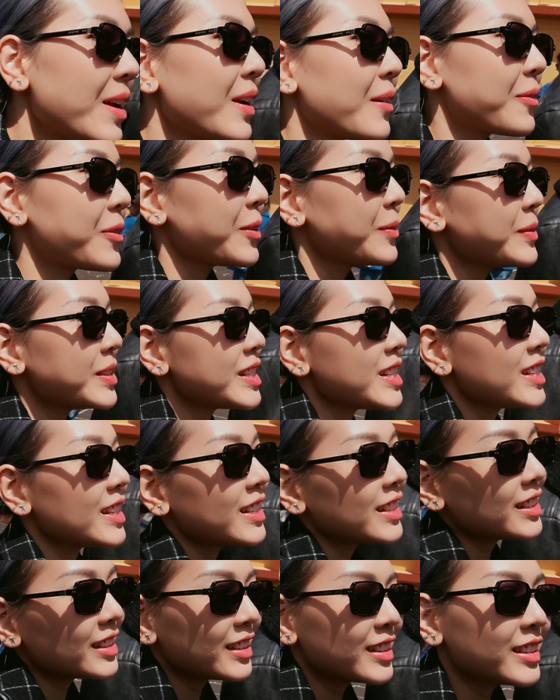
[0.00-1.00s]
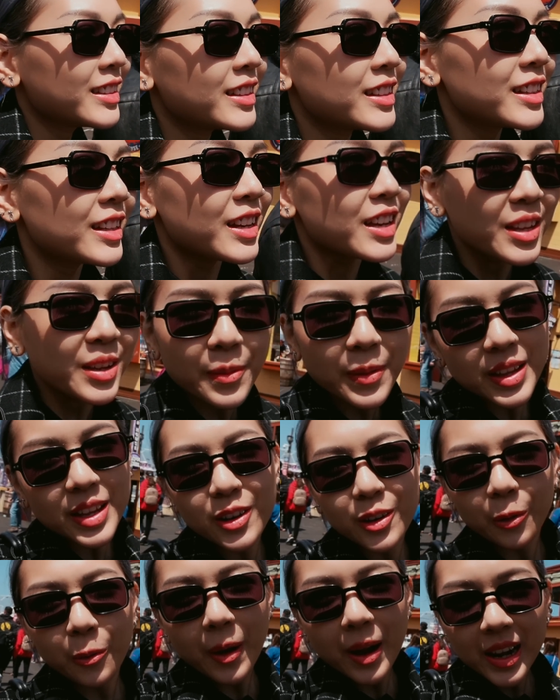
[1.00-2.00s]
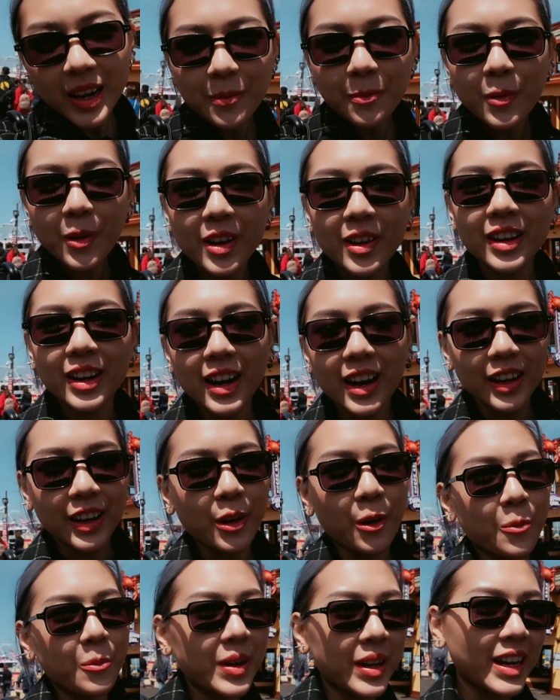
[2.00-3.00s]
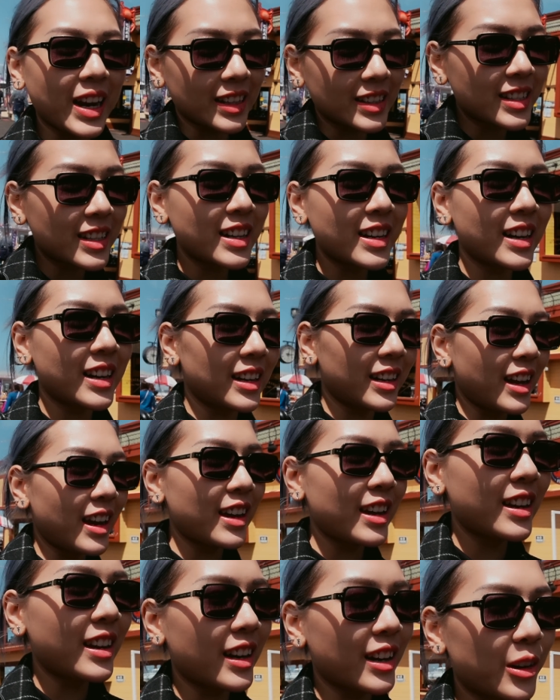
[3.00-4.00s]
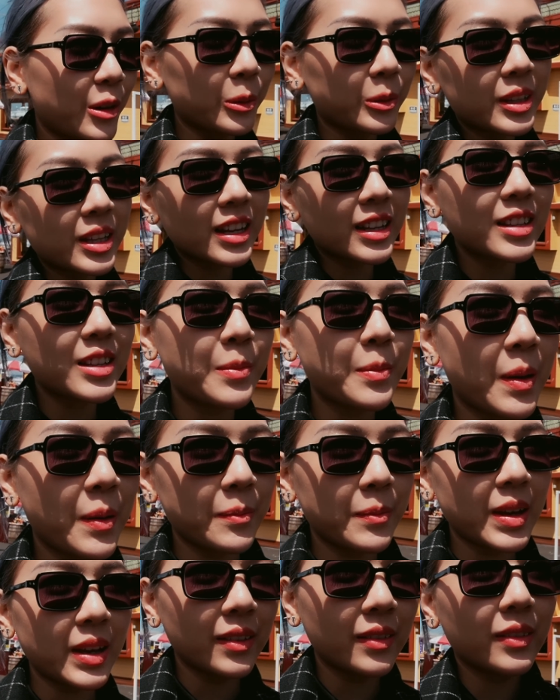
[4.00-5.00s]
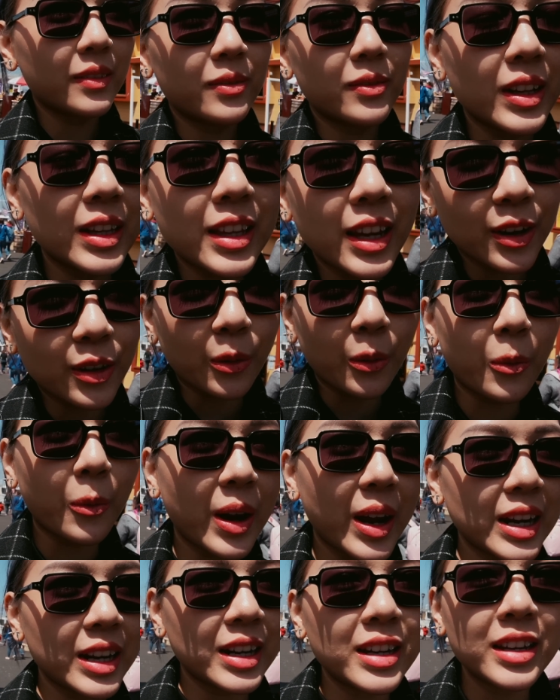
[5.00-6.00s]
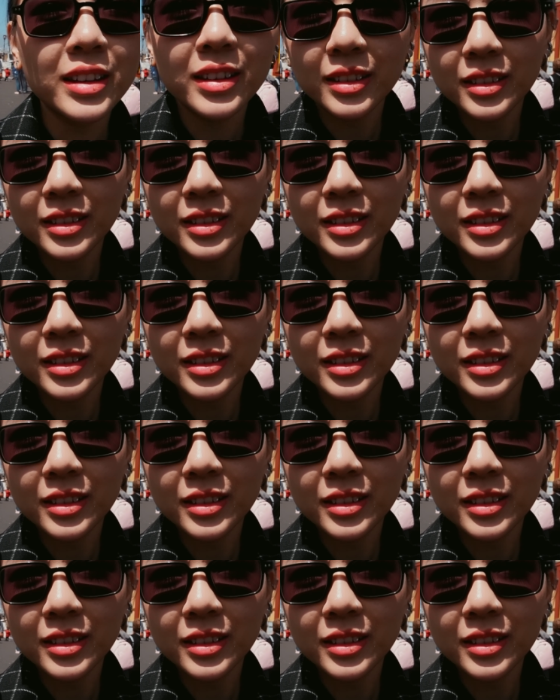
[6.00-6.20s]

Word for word: là phim gì nhưng mà nhìn nó quen lắm mọi người à kiểu mình đặt chân đến đây lần đầu tiên nhưng mà mình vẫn thấy nó quen ý